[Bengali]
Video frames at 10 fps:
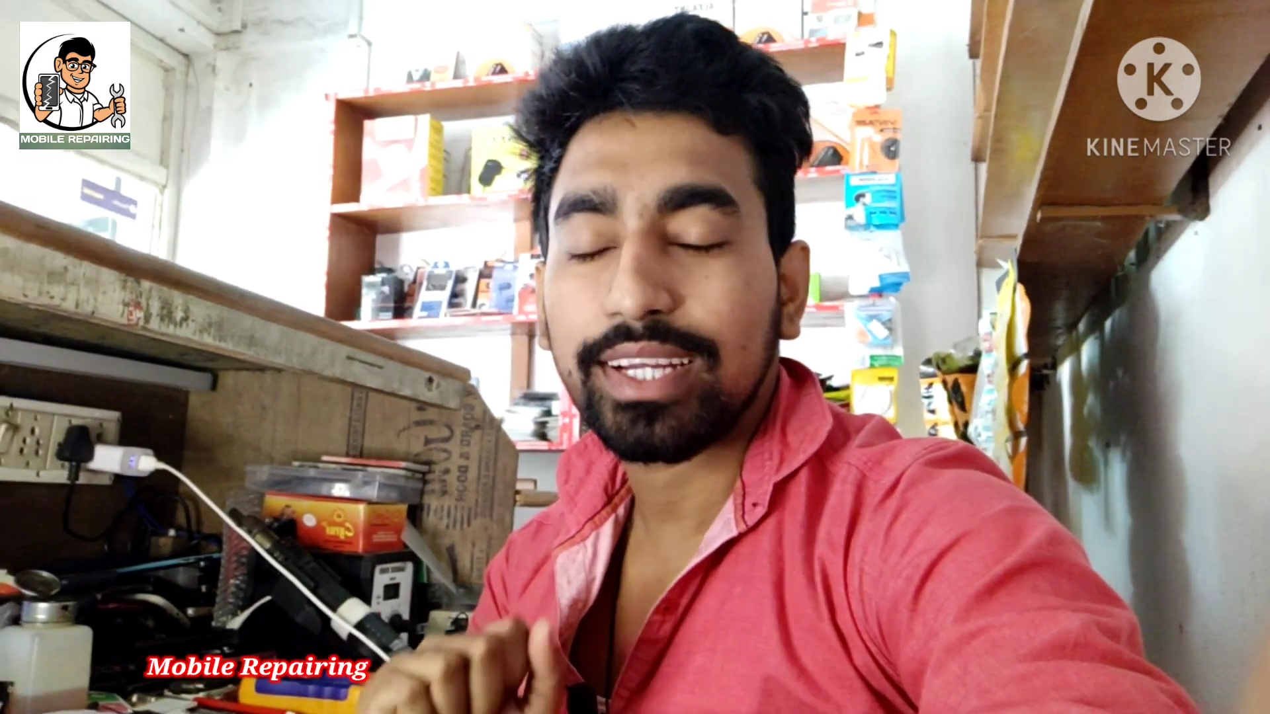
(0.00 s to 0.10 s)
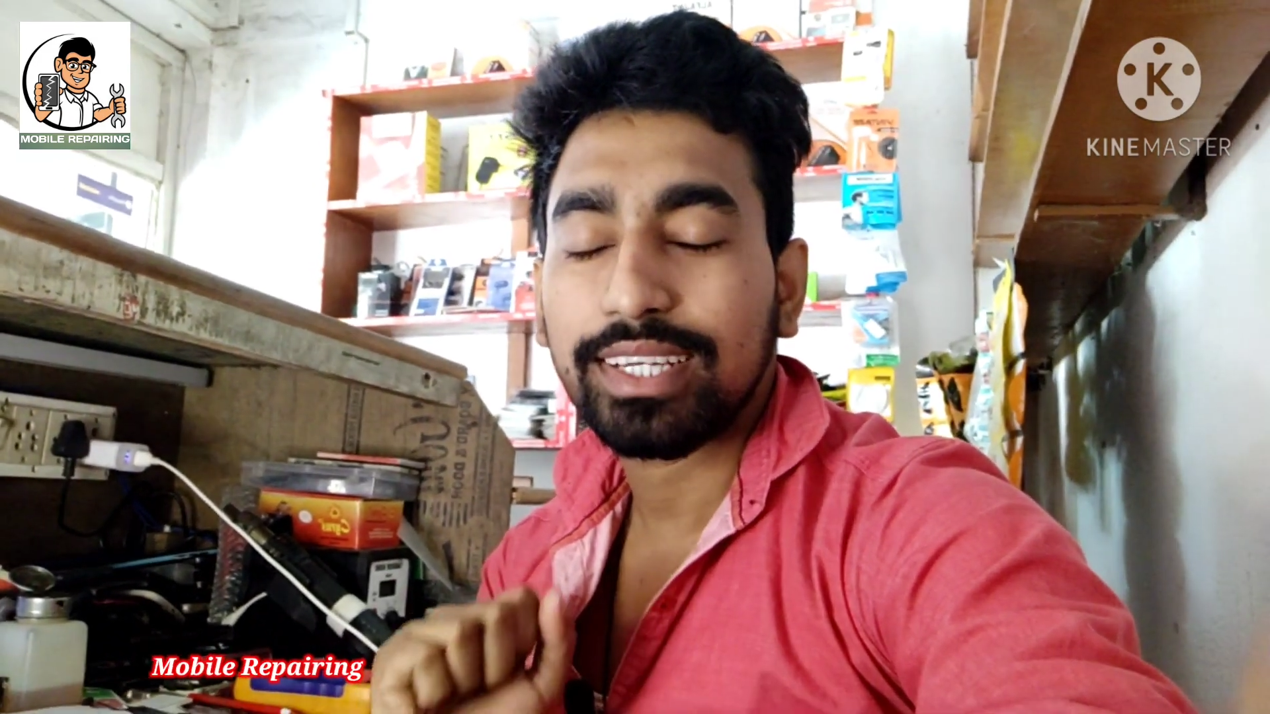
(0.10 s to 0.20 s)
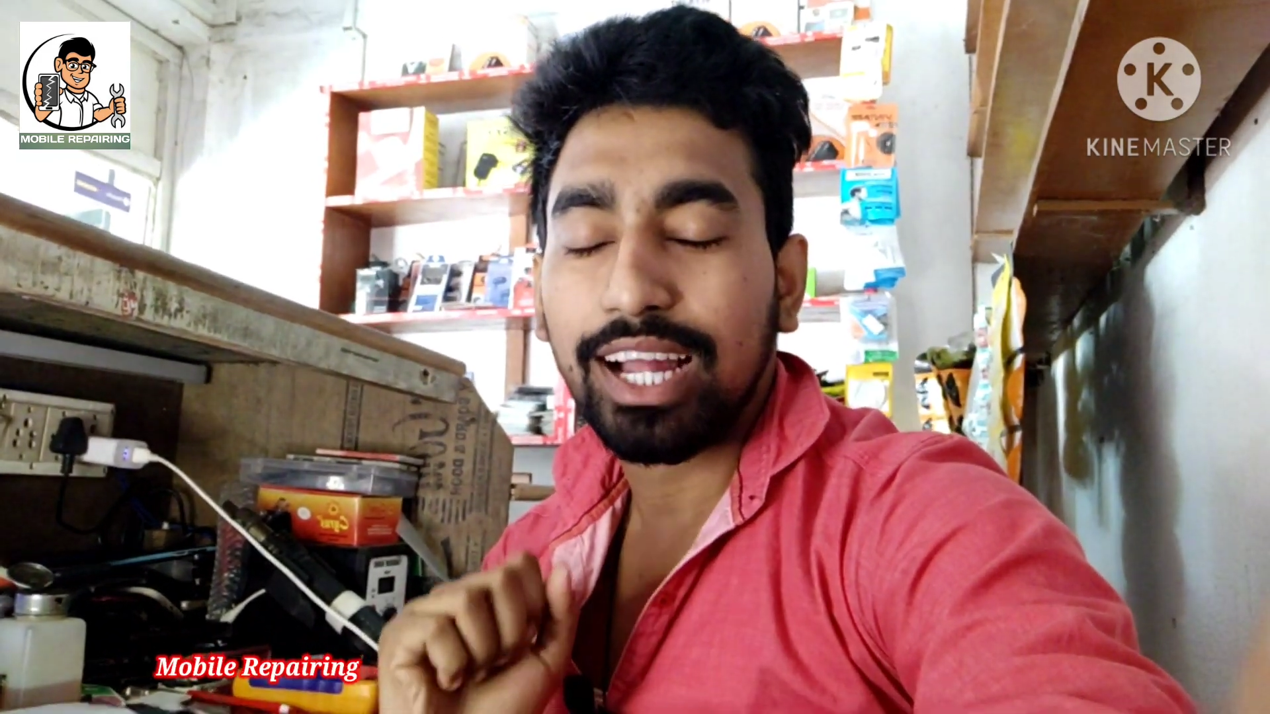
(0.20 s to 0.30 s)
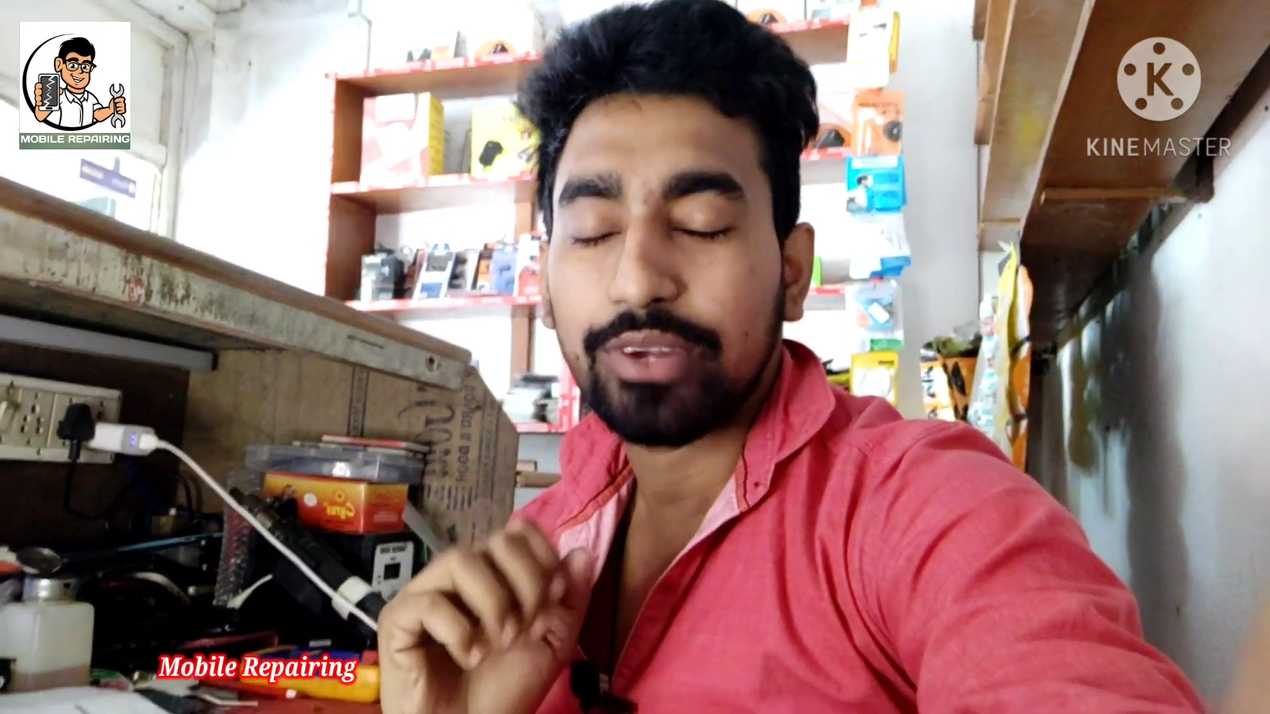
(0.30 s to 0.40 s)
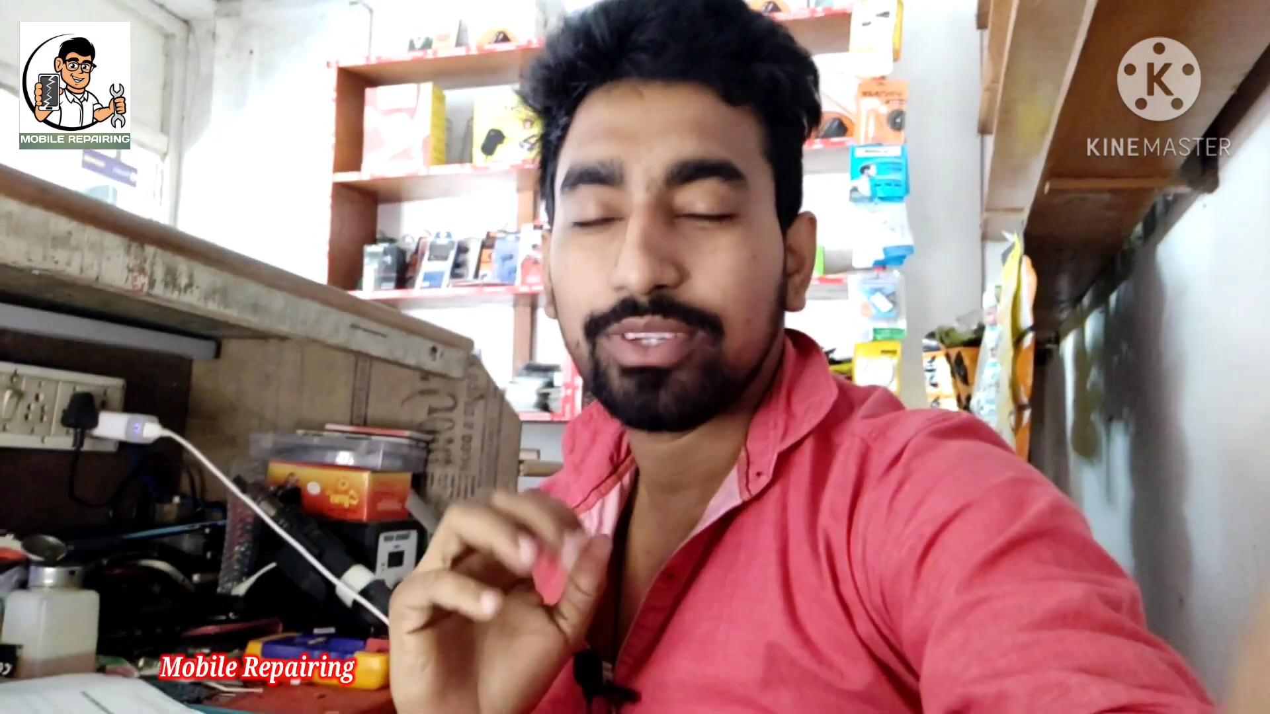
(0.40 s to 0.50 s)

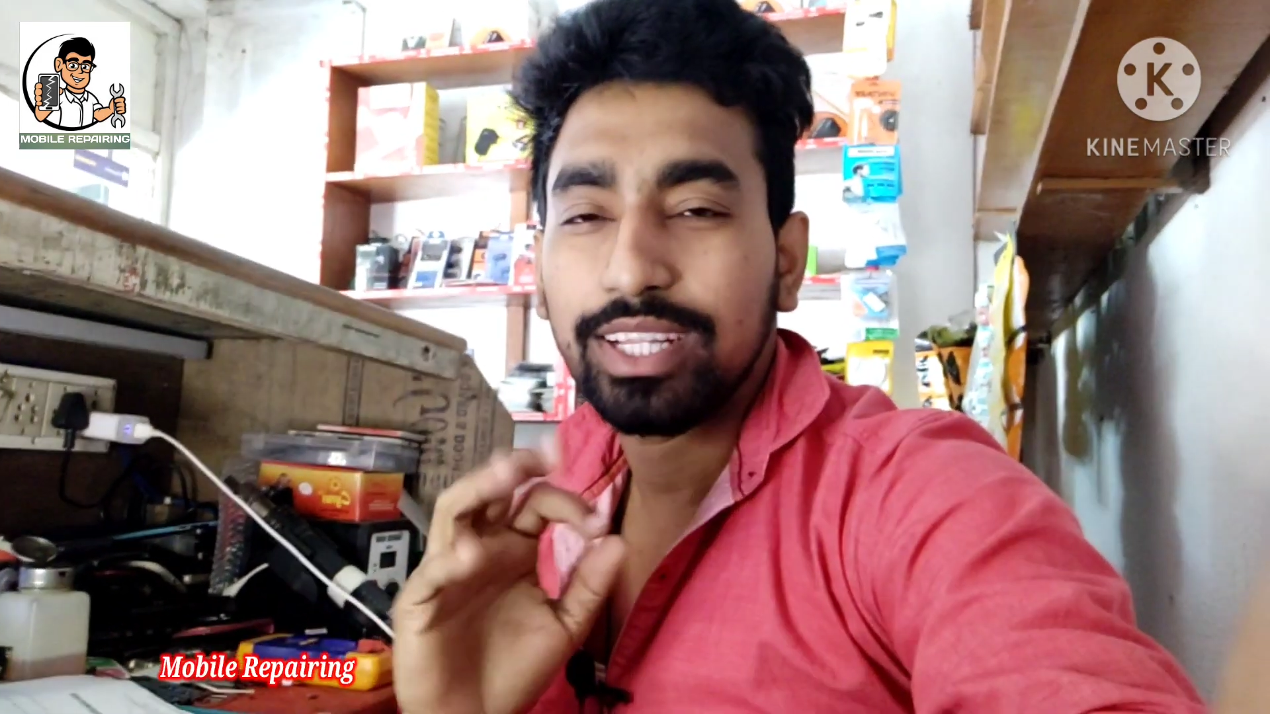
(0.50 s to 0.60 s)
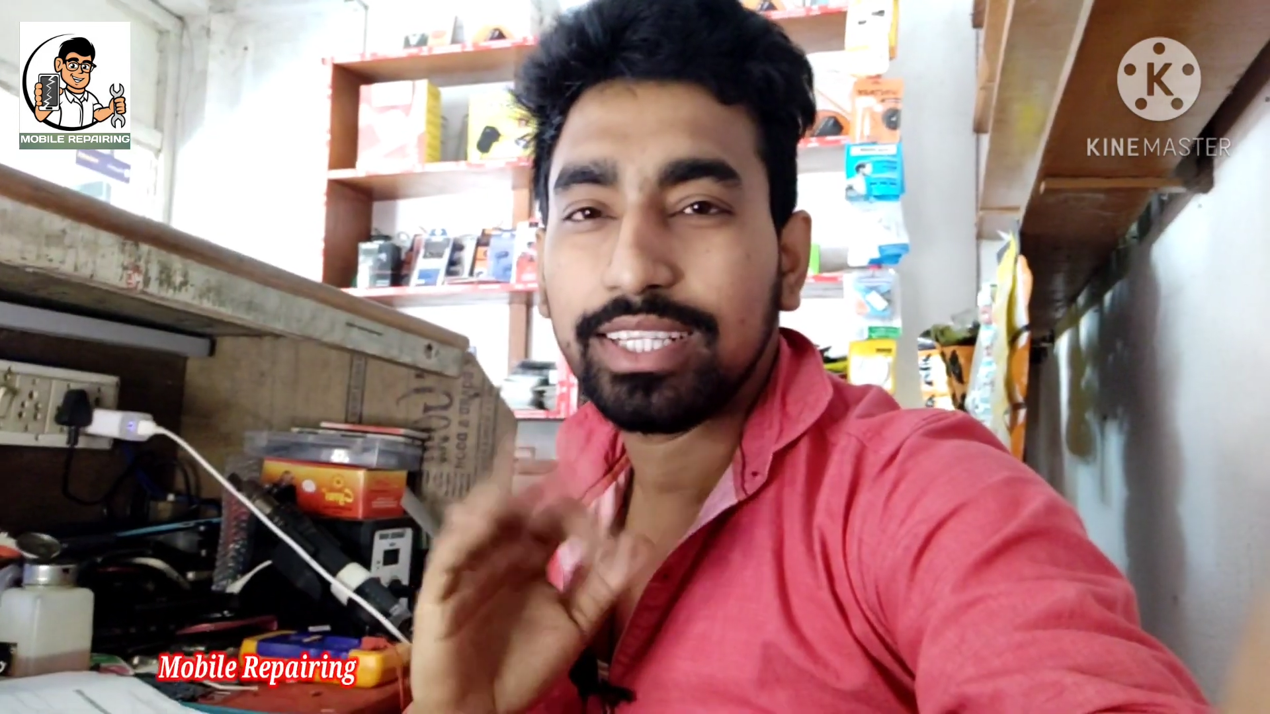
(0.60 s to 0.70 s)
একটা আনন্দের